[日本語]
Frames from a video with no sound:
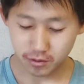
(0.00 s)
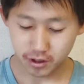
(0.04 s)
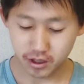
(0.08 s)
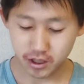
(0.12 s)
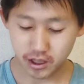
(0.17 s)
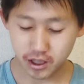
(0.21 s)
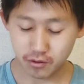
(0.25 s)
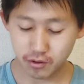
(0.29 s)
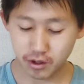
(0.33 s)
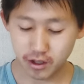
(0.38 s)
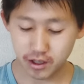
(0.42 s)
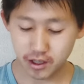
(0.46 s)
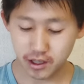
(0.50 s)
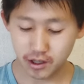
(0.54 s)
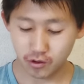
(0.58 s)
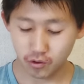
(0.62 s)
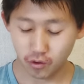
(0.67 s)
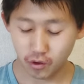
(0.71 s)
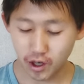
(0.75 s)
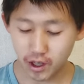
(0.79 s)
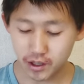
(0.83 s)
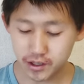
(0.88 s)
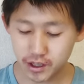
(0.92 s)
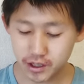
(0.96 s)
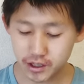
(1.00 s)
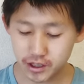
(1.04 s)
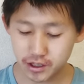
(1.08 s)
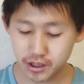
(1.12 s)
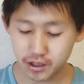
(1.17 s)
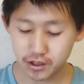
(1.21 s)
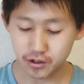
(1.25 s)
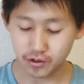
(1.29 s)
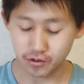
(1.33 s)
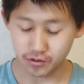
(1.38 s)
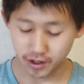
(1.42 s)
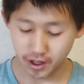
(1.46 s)
木分けのお話
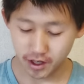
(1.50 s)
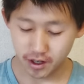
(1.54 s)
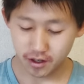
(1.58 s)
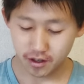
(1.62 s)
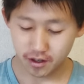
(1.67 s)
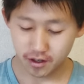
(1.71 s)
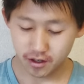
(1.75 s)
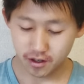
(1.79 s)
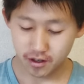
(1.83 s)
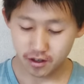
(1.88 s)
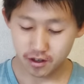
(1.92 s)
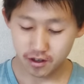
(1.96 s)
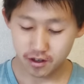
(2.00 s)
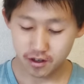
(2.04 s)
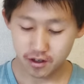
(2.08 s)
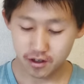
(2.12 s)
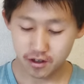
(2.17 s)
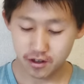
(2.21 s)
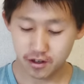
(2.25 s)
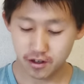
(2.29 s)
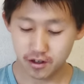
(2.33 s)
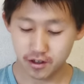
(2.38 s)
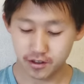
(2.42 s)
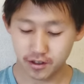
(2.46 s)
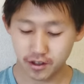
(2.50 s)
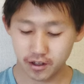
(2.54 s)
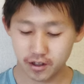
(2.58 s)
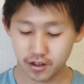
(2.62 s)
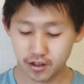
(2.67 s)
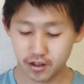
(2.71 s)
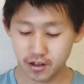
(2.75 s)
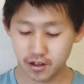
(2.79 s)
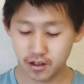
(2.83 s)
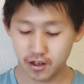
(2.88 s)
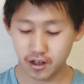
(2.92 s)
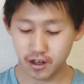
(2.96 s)
ですよね。で、
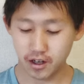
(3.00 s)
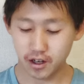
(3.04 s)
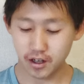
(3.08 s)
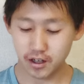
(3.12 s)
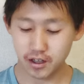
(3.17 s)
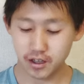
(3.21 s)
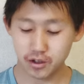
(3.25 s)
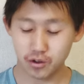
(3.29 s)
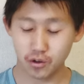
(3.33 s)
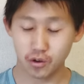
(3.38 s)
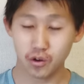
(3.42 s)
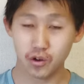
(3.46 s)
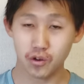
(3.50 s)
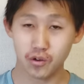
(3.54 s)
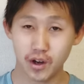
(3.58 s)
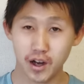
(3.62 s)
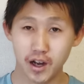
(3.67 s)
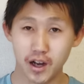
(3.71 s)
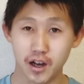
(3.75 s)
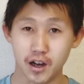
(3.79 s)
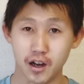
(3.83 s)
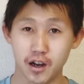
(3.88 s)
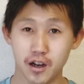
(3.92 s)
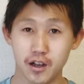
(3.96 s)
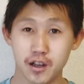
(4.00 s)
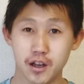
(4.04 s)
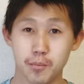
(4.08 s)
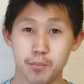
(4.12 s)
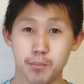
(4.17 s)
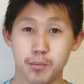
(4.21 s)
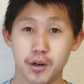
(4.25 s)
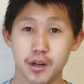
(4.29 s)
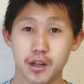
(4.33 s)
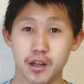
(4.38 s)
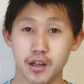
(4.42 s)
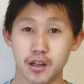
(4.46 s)
回答は、
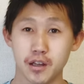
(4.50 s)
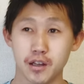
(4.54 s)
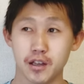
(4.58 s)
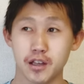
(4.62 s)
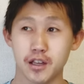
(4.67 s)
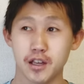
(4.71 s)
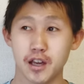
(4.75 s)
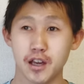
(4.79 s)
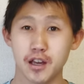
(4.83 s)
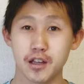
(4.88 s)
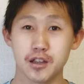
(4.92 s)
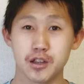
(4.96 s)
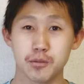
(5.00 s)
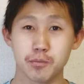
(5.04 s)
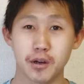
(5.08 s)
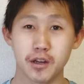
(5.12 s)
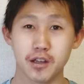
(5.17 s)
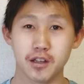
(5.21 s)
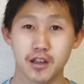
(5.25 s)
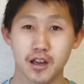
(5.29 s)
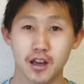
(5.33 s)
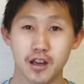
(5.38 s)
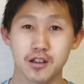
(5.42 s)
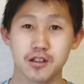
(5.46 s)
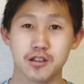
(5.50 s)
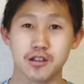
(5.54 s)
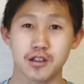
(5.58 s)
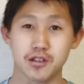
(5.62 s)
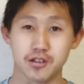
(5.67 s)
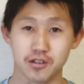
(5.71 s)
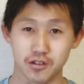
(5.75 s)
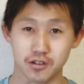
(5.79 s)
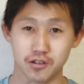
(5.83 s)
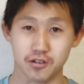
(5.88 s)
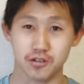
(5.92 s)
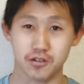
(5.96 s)
やっぱりケースバイケースで
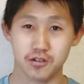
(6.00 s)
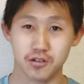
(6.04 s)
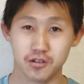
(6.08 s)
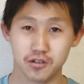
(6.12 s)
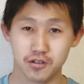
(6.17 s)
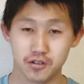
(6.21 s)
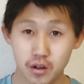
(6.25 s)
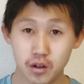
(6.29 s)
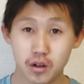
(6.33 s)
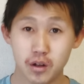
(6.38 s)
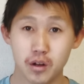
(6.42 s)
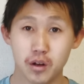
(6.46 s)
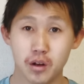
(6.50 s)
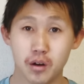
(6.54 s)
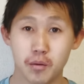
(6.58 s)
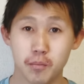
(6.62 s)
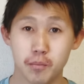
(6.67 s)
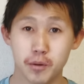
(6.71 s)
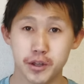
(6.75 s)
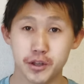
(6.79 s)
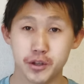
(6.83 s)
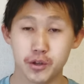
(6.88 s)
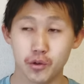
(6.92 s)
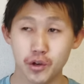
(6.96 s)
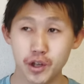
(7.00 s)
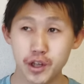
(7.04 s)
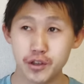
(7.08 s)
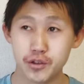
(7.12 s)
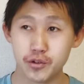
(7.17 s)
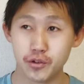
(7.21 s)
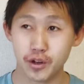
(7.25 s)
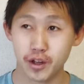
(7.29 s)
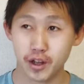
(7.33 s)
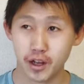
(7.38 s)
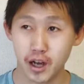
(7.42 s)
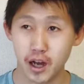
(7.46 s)
す。まあ、それ
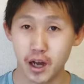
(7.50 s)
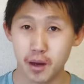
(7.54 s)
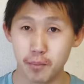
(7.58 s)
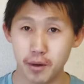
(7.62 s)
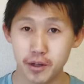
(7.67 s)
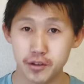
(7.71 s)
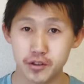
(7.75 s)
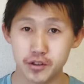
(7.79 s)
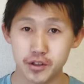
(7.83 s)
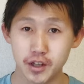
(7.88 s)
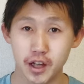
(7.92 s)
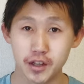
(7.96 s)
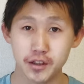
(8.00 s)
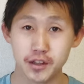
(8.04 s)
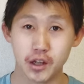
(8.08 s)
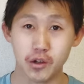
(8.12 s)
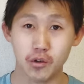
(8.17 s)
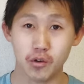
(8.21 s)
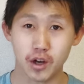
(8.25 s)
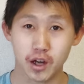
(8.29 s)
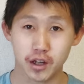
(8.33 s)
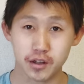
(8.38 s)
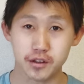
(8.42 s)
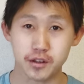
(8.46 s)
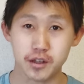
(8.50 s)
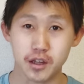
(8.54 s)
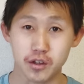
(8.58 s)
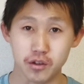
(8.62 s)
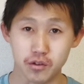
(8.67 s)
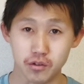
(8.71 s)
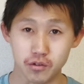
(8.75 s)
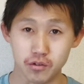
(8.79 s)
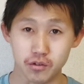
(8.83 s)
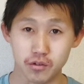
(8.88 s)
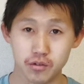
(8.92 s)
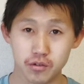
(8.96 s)
ぞれがまず何なのかって
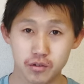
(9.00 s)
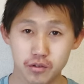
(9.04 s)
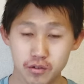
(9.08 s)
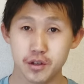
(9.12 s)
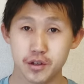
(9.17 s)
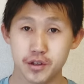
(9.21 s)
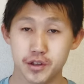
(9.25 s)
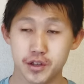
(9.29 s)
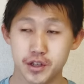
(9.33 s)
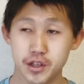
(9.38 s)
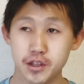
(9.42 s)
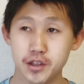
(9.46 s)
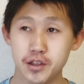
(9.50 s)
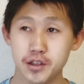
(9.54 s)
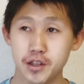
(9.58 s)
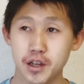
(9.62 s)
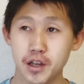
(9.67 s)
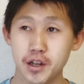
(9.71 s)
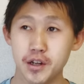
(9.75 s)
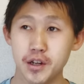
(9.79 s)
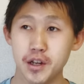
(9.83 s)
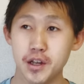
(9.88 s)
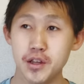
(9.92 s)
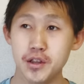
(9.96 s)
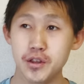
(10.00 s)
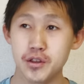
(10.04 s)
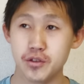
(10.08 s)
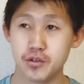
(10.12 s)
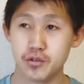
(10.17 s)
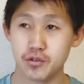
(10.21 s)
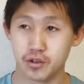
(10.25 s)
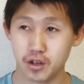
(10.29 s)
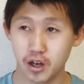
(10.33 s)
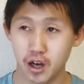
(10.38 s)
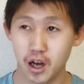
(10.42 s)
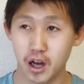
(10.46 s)
いう、実践練
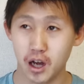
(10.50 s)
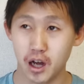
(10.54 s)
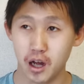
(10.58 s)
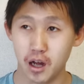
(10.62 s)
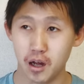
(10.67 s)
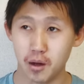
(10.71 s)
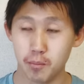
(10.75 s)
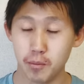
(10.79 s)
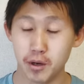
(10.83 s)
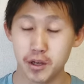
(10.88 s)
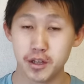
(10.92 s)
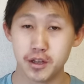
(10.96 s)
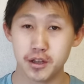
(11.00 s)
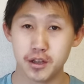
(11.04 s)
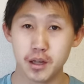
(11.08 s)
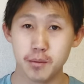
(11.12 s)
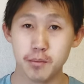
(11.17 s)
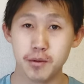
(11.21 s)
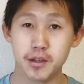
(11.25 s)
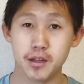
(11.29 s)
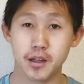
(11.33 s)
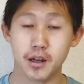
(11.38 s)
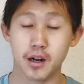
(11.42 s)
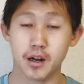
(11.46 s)
習が、まあ、言ってみた